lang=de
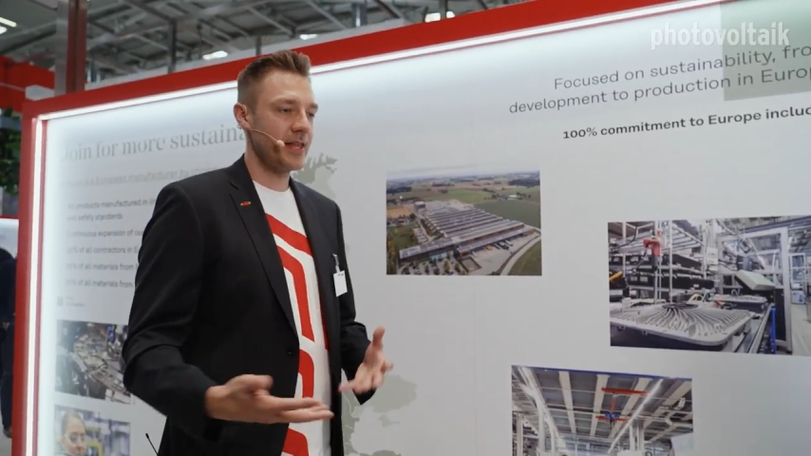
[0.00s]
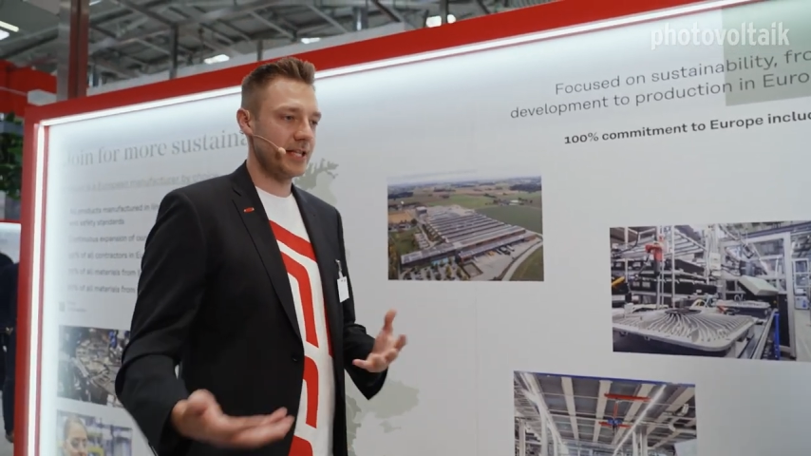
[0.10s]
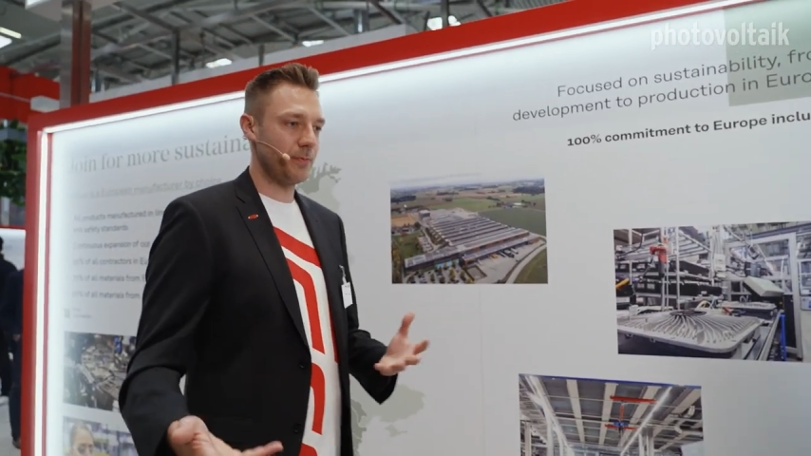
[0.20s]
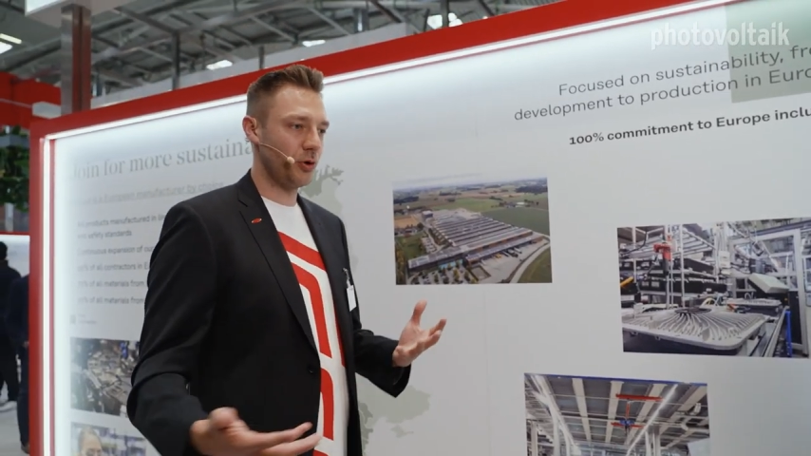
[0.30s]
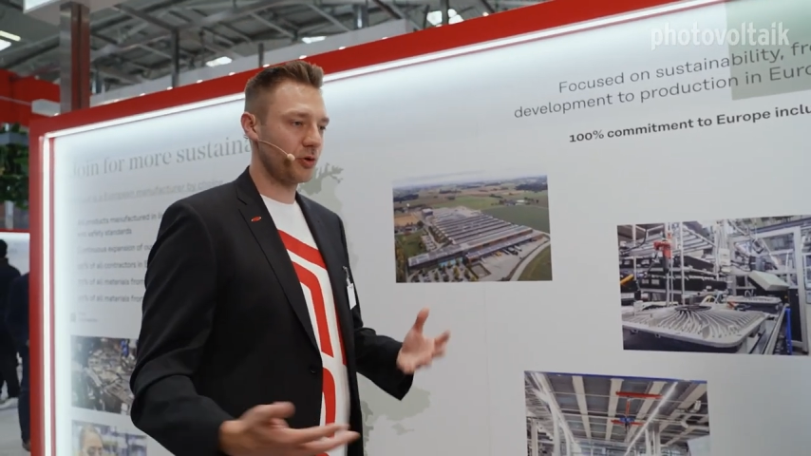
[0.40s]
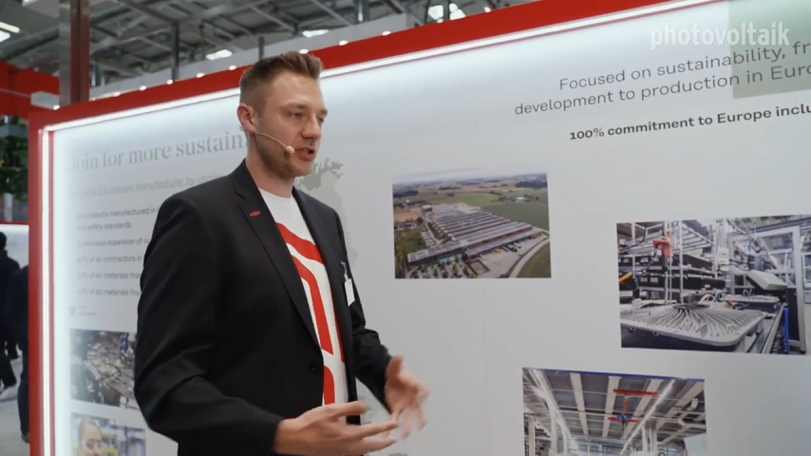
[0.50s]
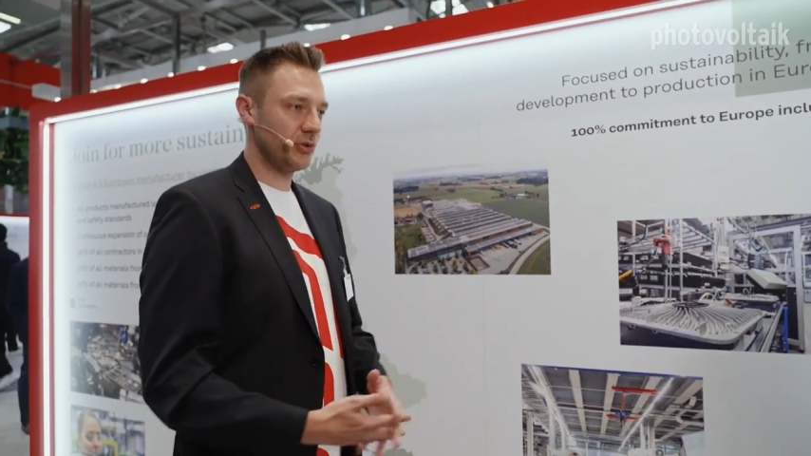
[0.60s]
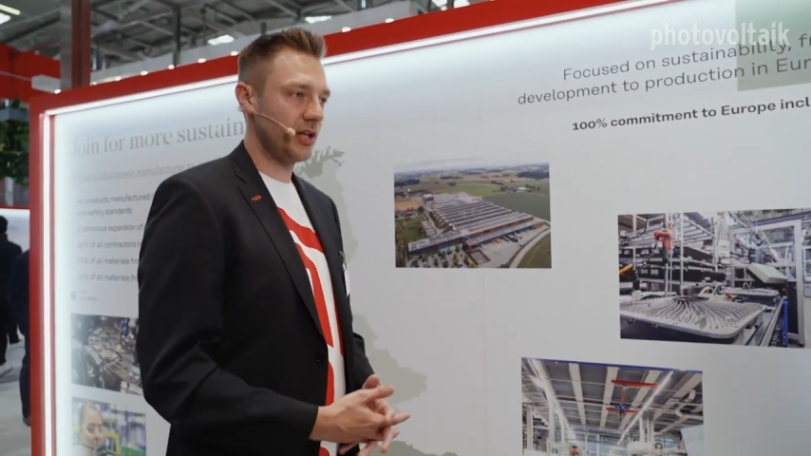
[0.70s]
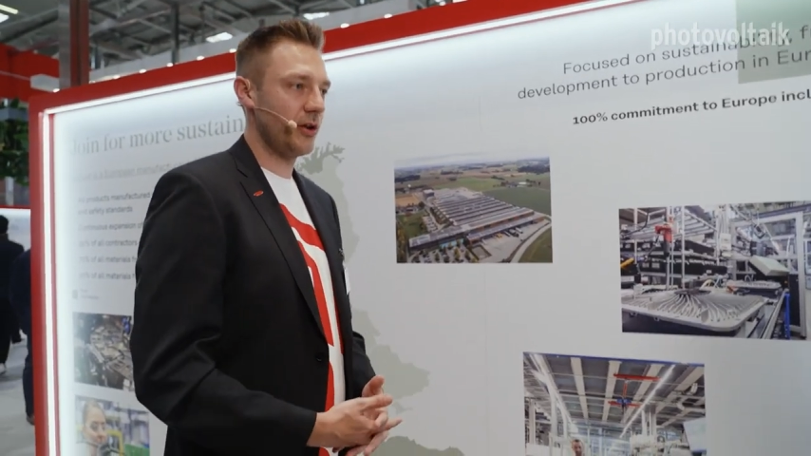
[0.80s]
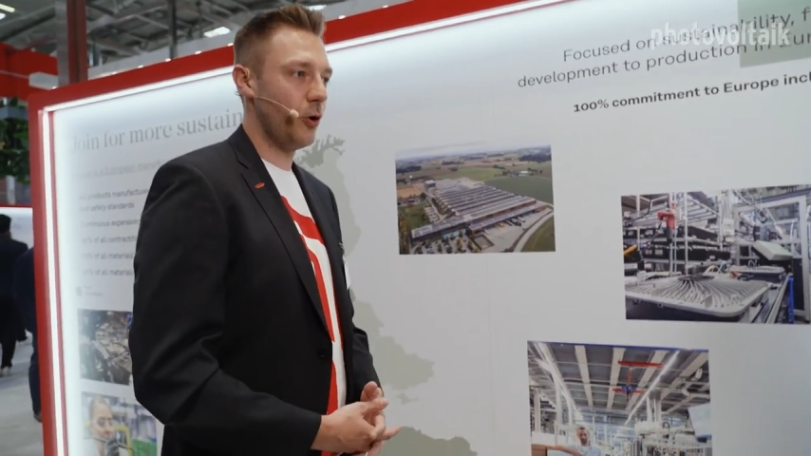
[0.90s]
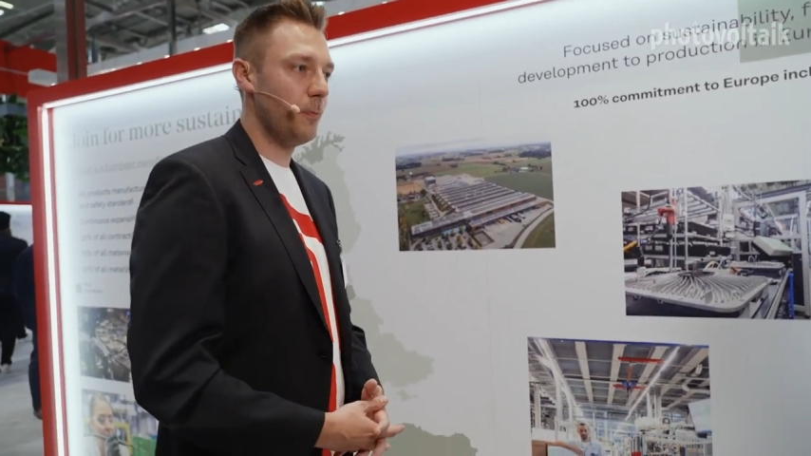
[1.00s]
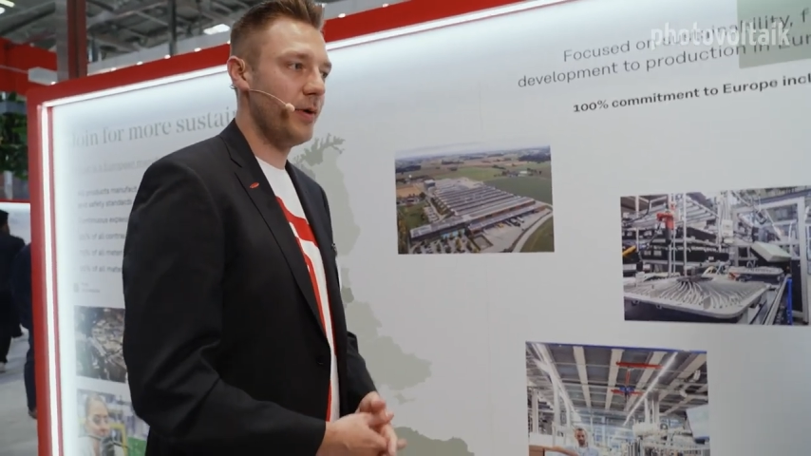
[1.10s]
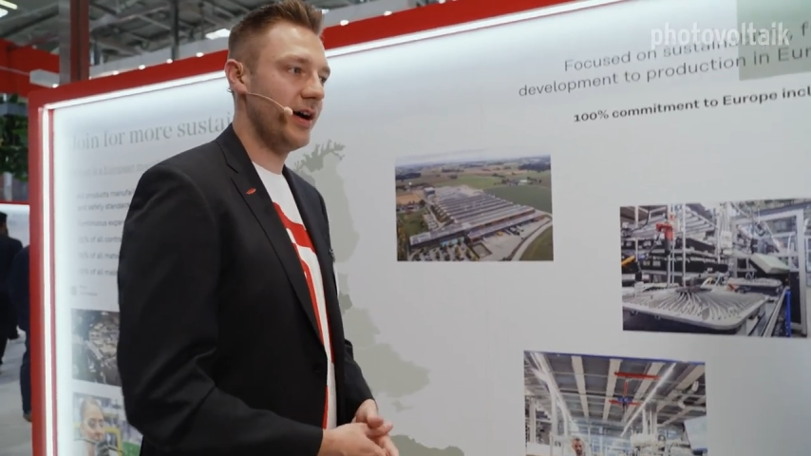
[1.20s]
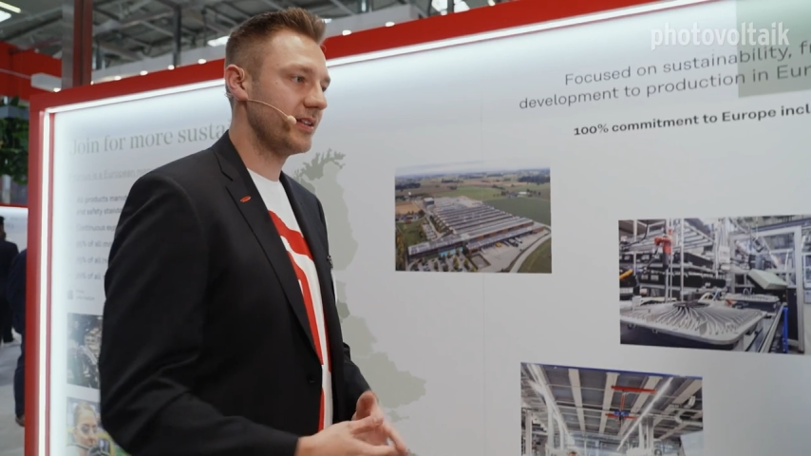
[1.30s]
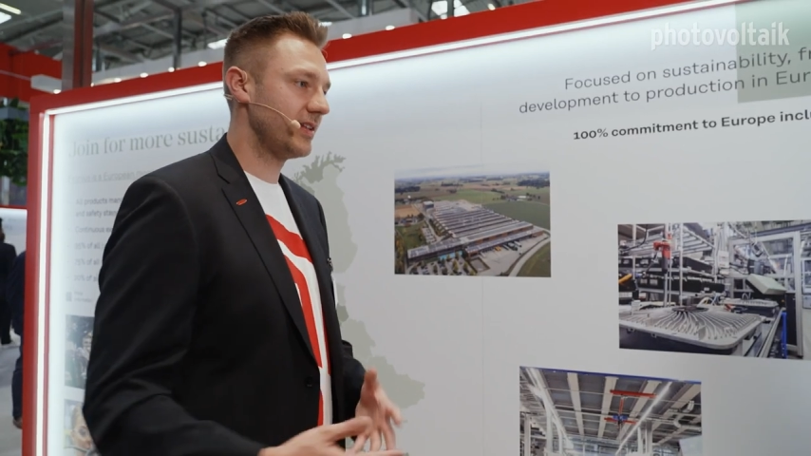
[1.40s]
Die Produktion in
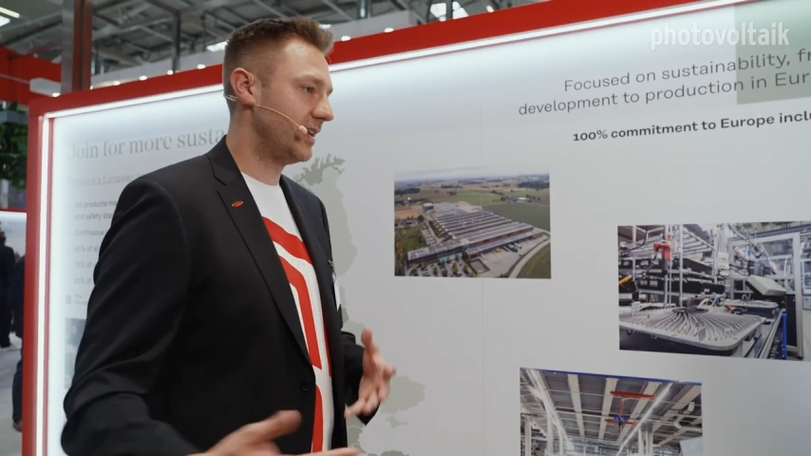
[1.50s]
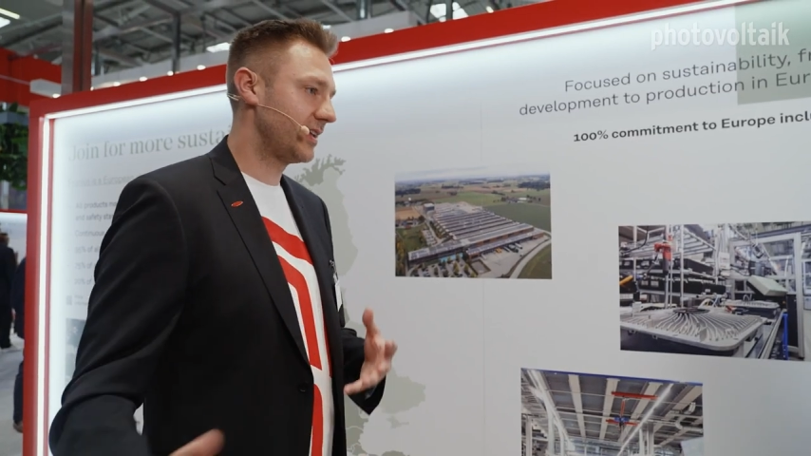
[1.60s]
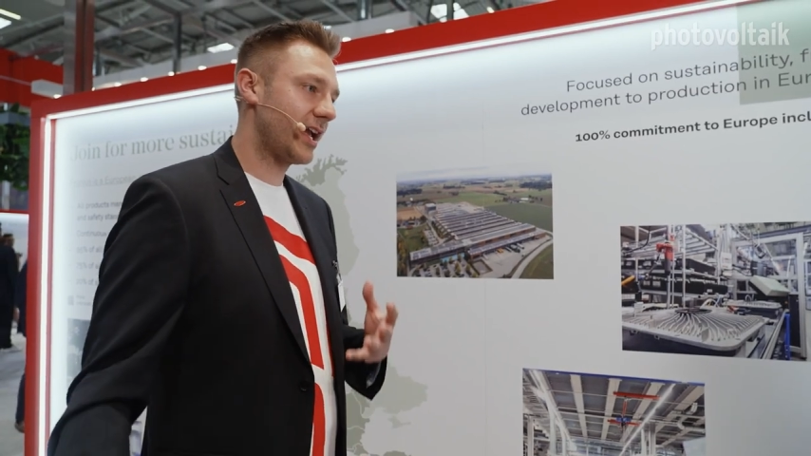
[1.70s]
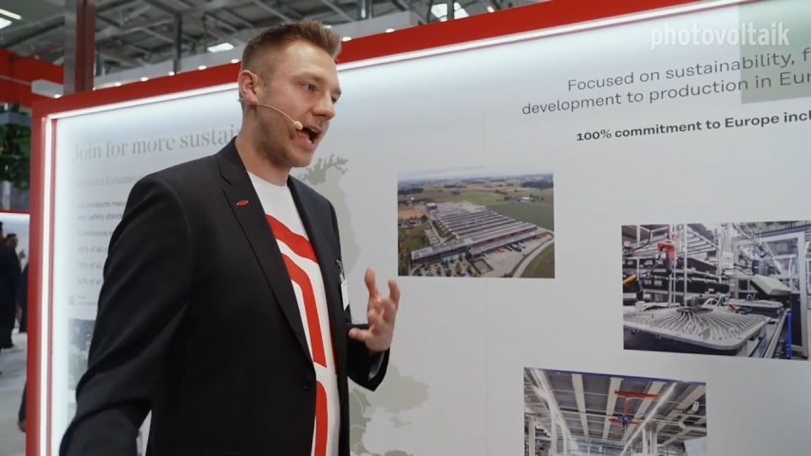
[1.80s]
Europa hat andere